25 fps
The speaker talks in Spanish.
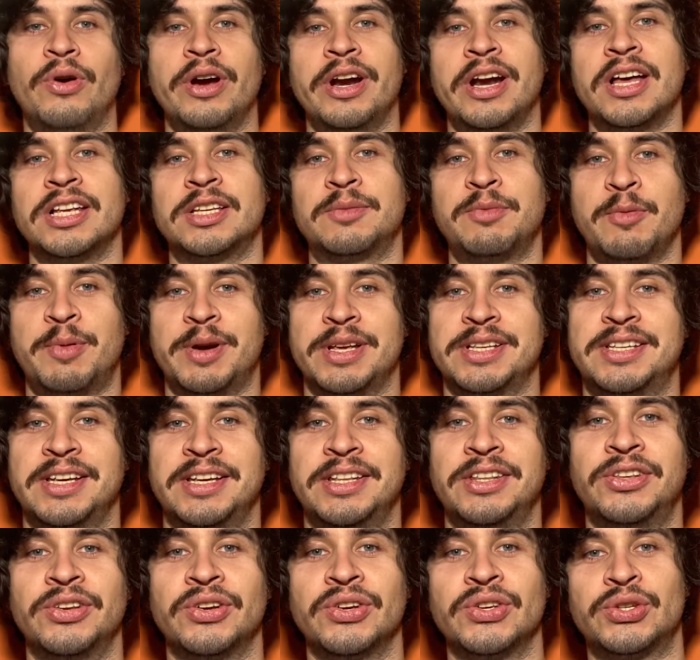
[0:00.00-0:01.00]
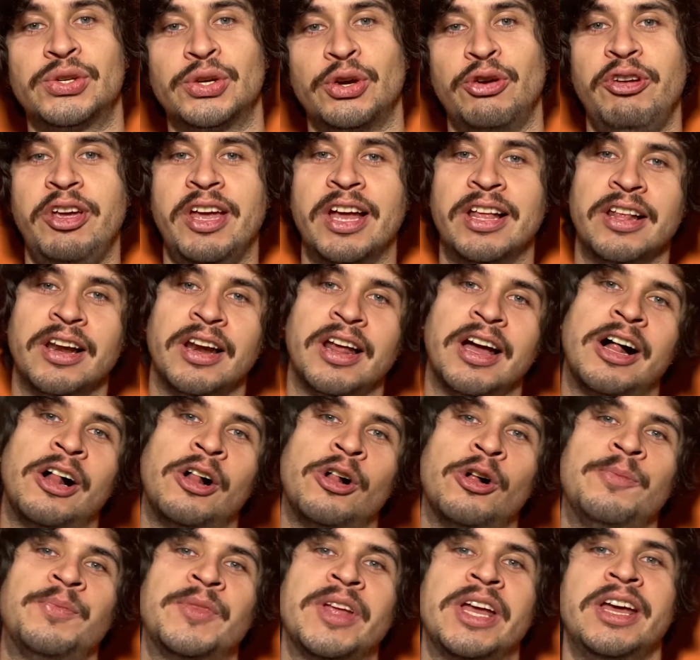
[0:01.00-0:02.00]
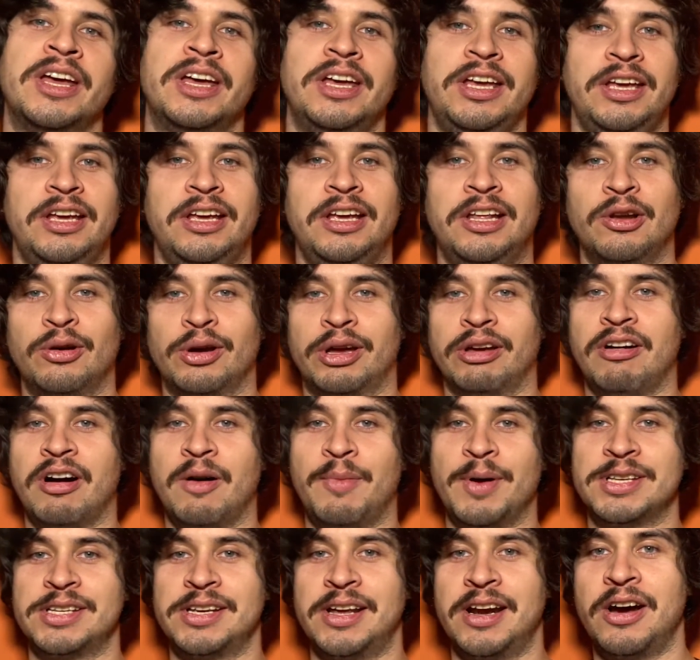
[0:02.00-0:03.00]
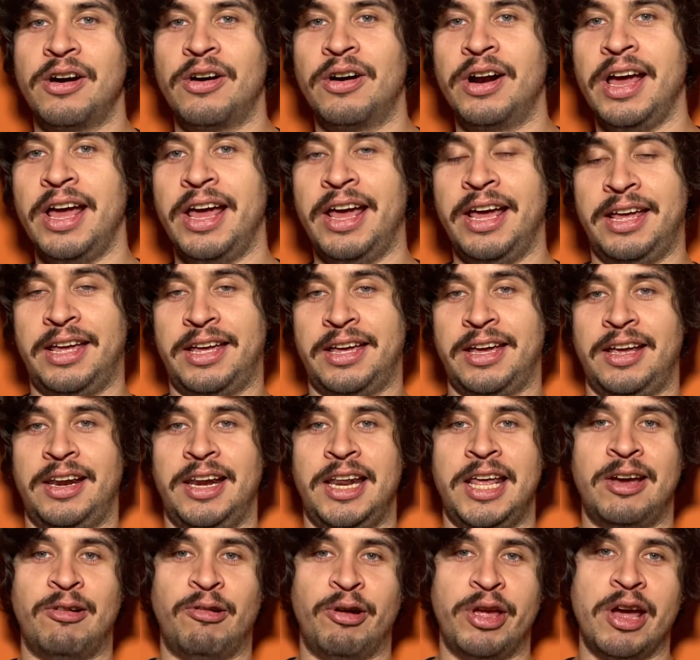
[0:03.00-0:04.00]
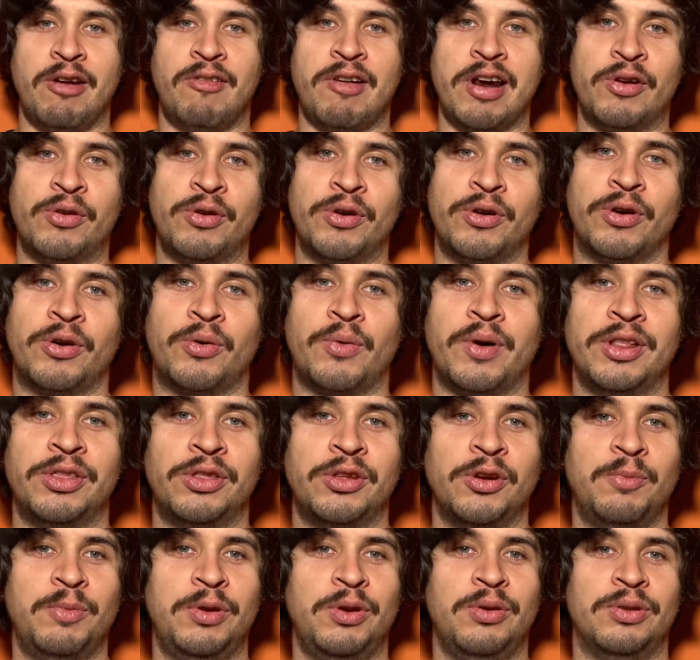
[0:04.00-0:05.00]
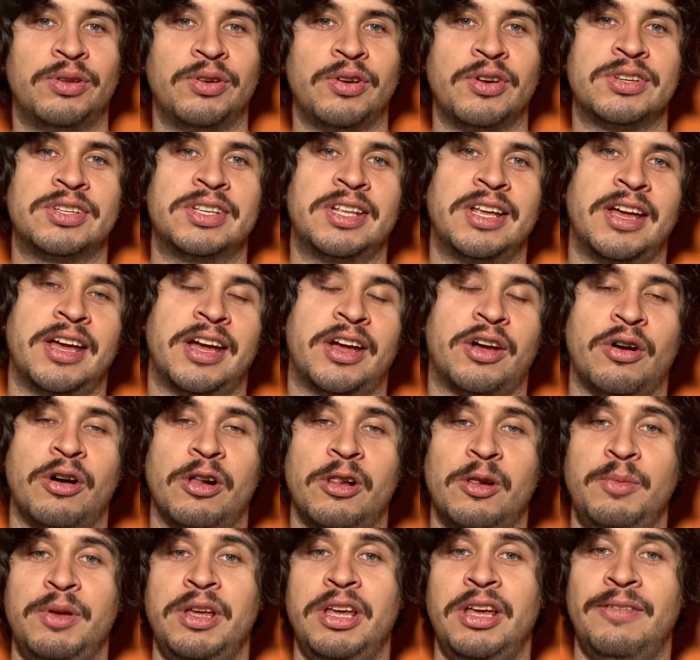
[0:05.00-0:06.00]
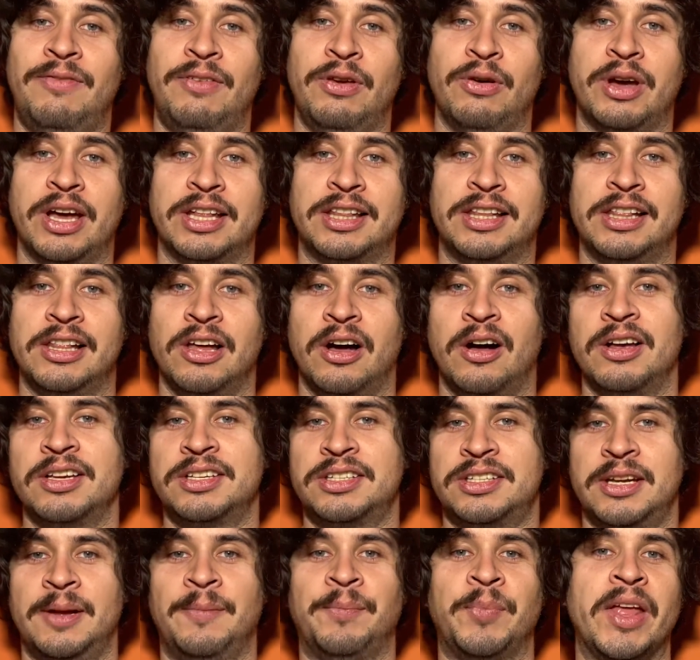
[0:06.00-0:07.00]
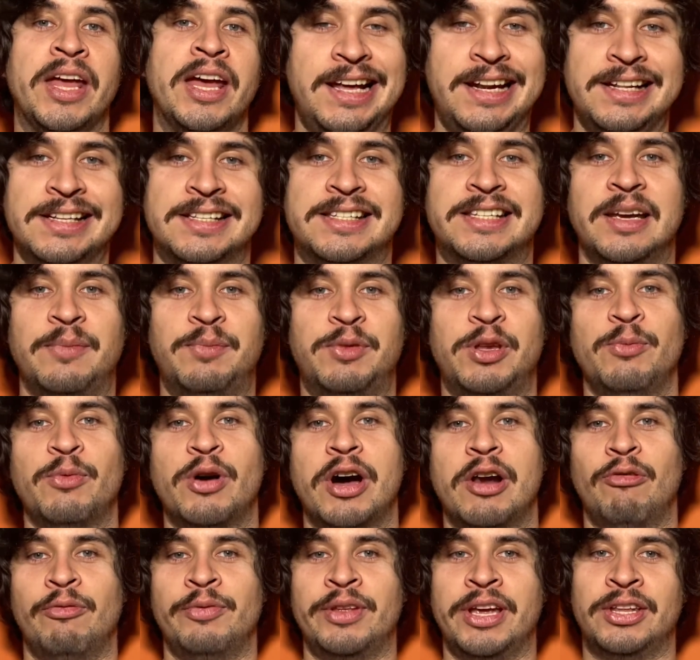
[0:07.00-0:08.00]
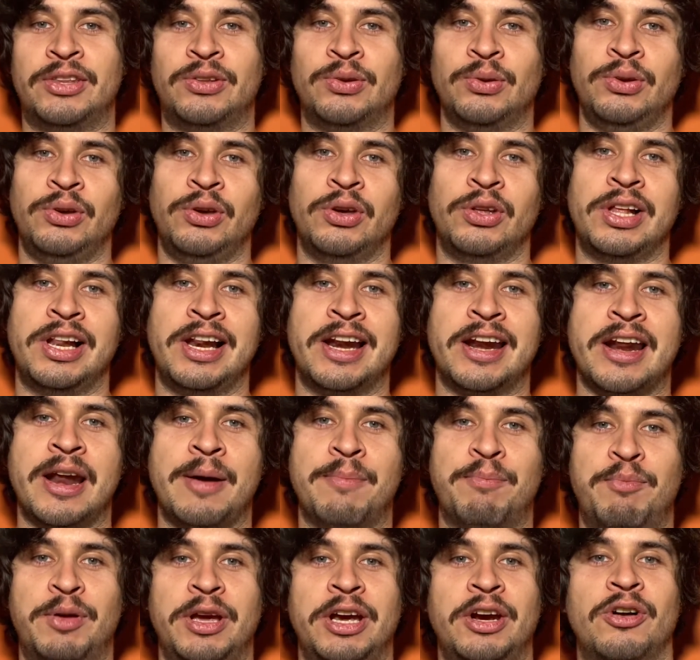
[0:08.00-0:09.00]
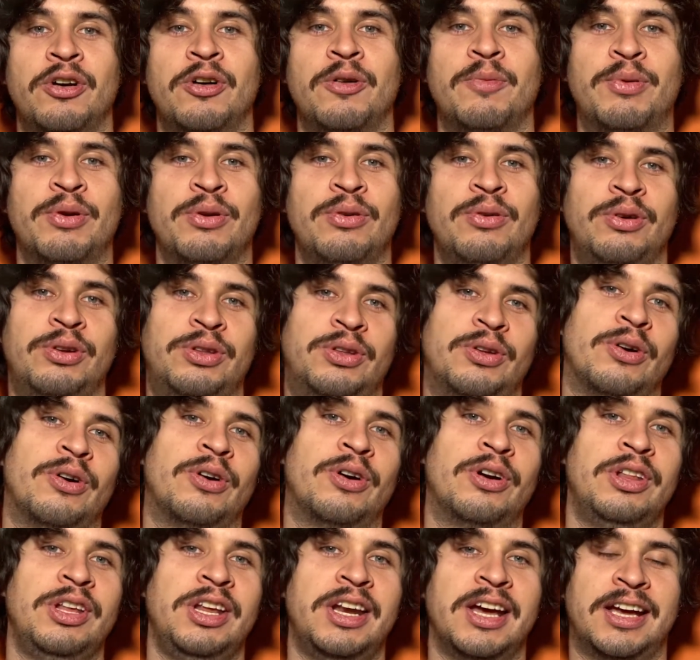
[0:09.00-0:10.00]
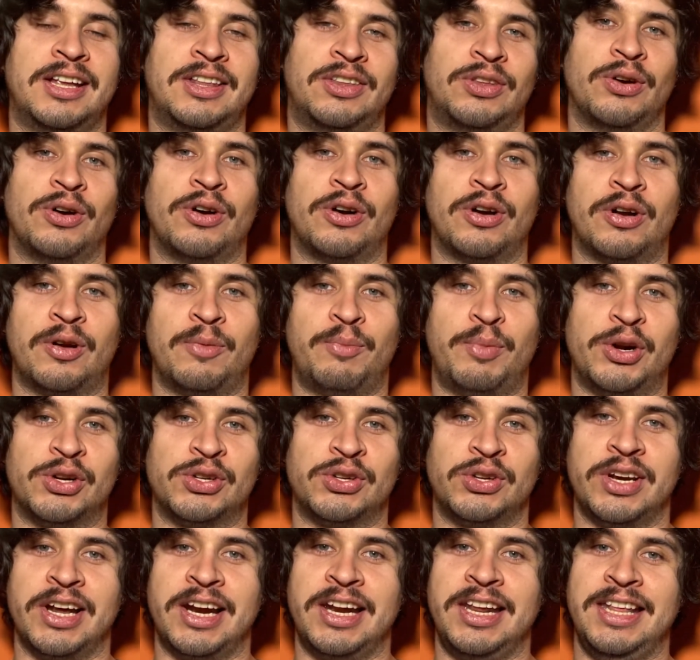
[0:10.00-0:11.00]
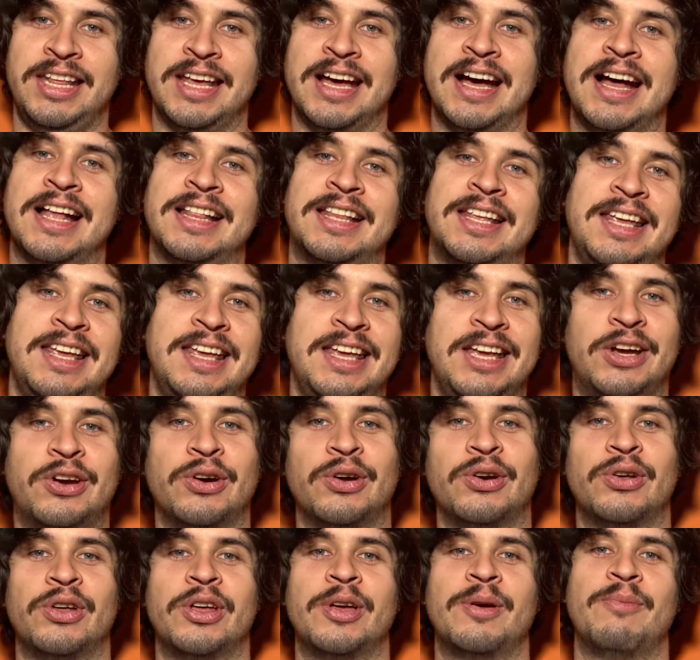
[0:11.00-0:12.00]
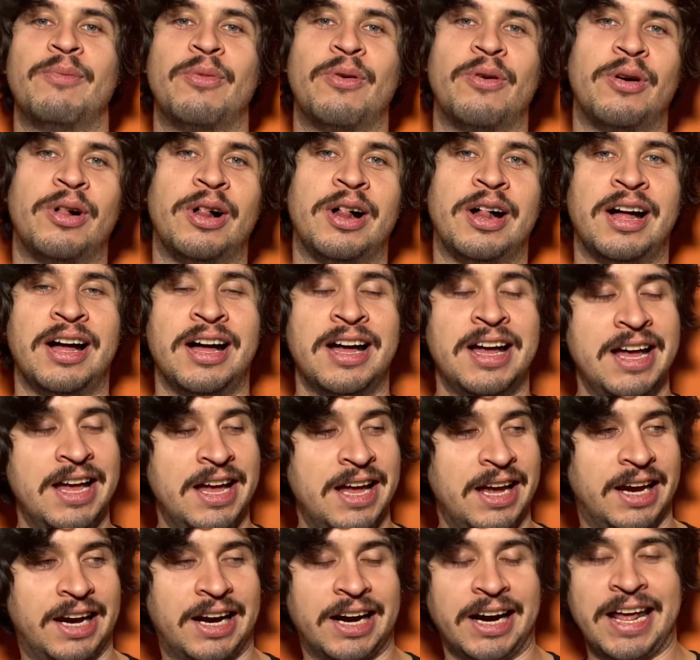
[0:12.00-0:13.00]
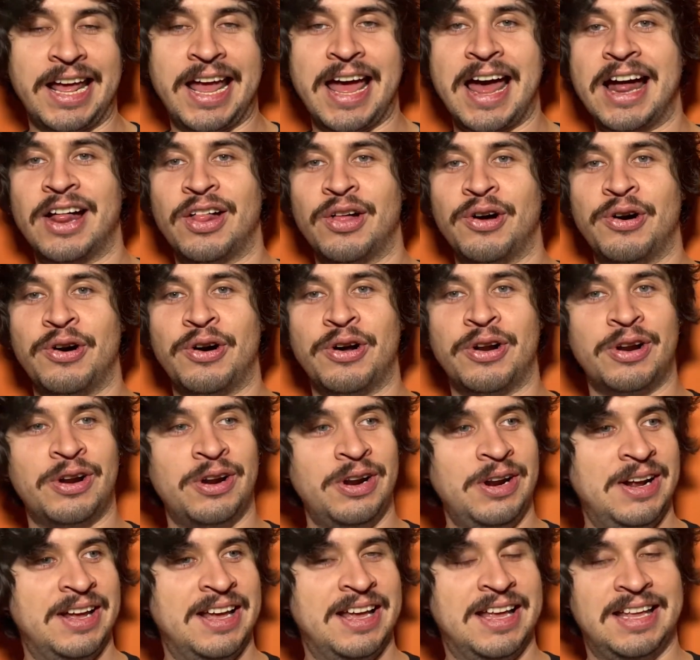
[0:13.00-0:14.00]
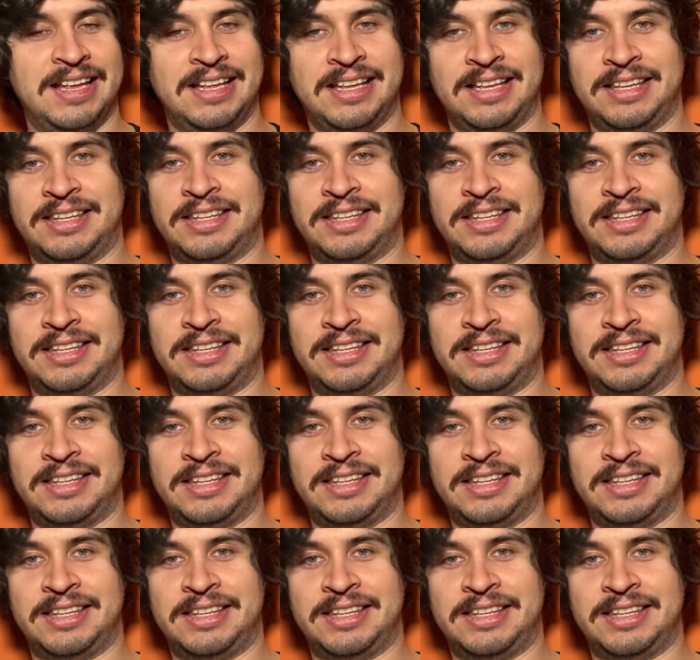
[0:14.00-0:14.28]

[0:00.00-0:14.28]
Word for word: Buenas, me presento, soy Villa Delgado y lo que va a pasar ahora es que les voy a hablar unos cuantos minutos de Call Me If You Get Lost, el séptimo álbum de estudio del rapero, productor, director, personalidad, ícono de moda, creador